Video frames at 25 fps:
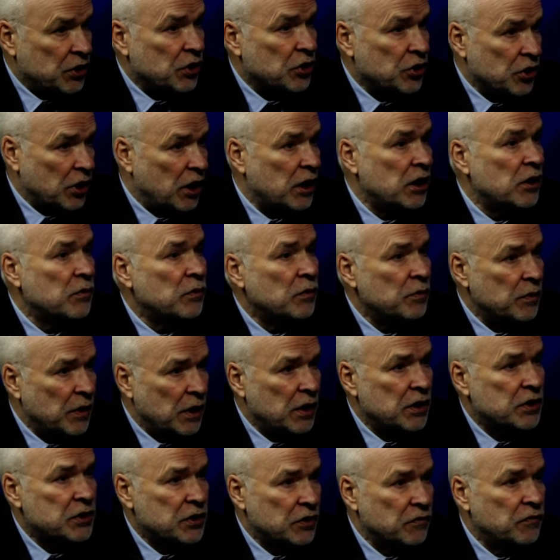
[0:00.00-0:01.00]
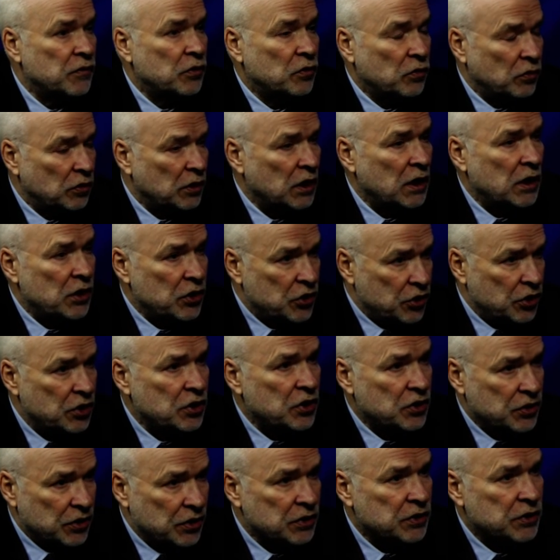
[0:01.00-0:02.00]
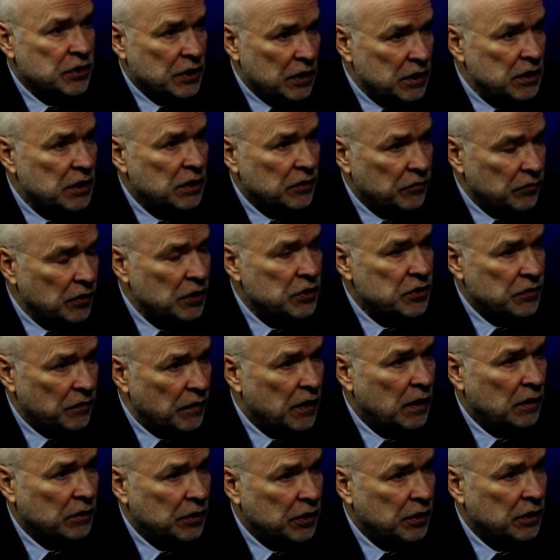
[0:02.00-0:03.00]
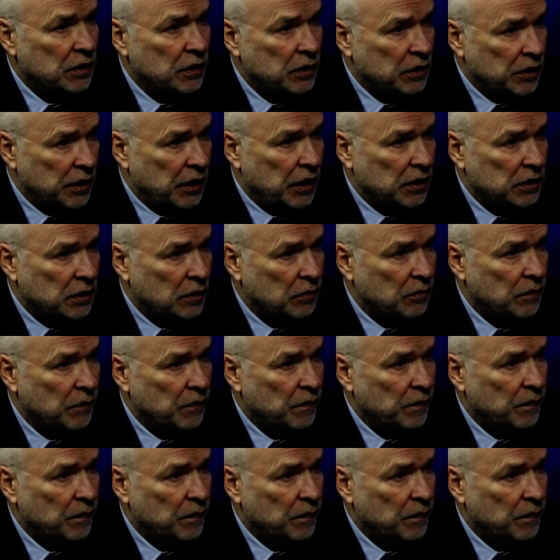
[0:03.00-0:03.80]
содержанием имеется в виду наличие несанкционированной свалки рядом.